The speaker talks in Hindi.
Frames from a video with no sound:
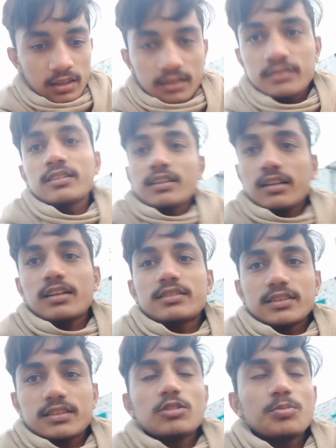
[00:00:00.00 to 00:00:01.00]
इंतज़ार कर
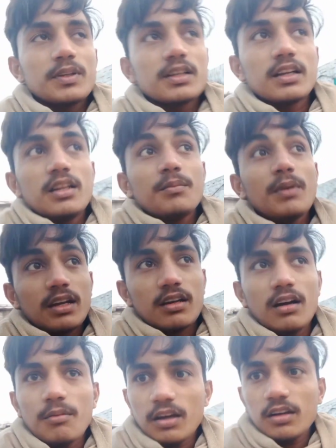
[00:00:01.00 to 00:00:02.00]
सकते हैं तो फिर कल मैं
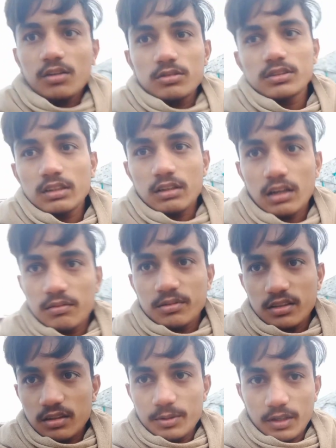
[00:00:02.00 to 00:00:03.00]
काम कर रहा हूँ अंदर काम
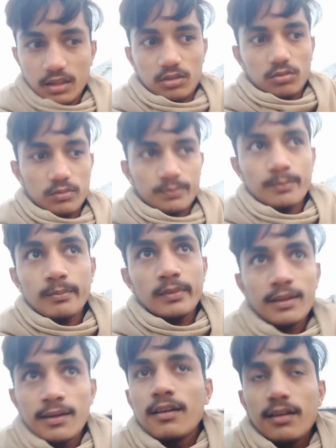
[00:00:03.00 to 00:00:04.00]
करके फिर आता हूँ
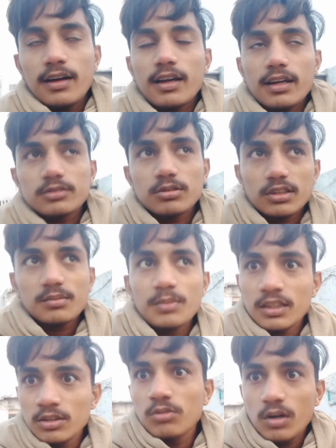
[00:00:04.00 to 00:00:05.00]
आजकल थोड़ा सा
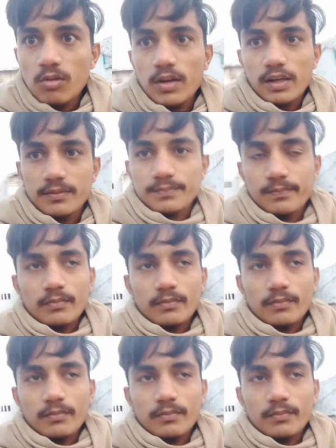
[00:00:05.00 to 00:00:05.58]
मेहनत हुआ हुआ है